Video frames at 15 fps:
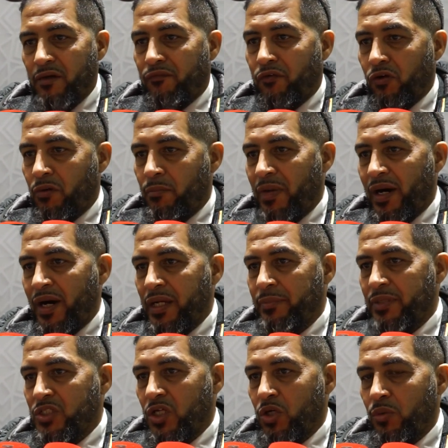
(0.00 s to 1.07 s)
فورم
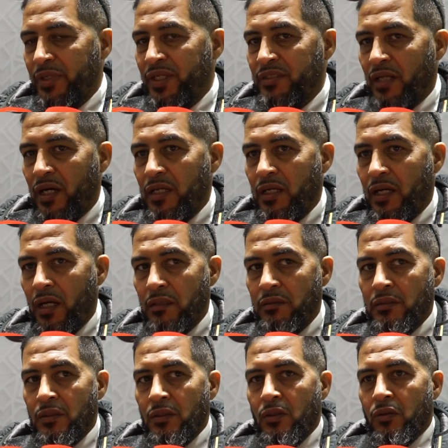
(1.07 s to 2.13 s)
مغاربة جنوب إيطاليا
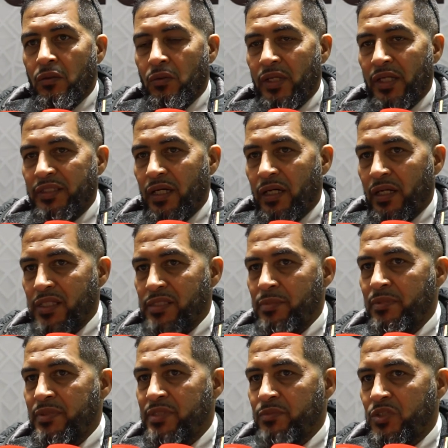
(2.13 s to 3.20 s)
والناطق الرسمي
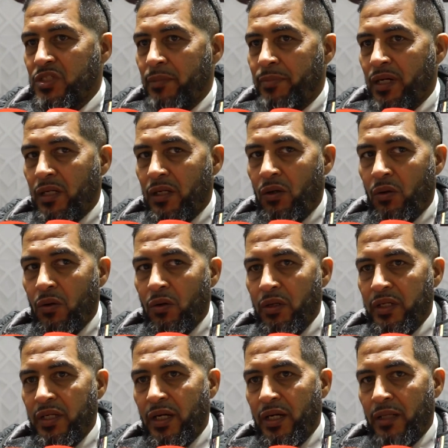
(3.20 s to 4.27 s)
باسم الشبكة
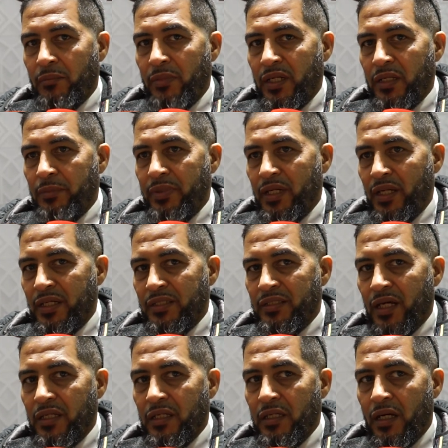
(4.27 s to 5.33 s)
الحقوقية المغربية
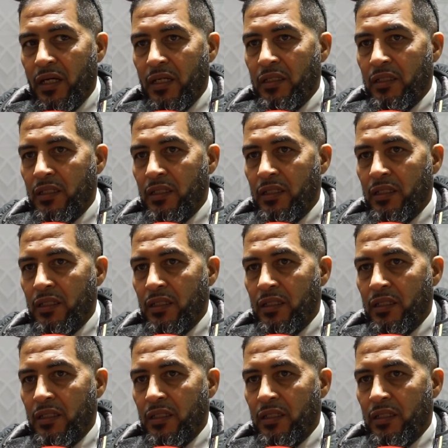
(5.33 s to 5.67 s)
الإيطالية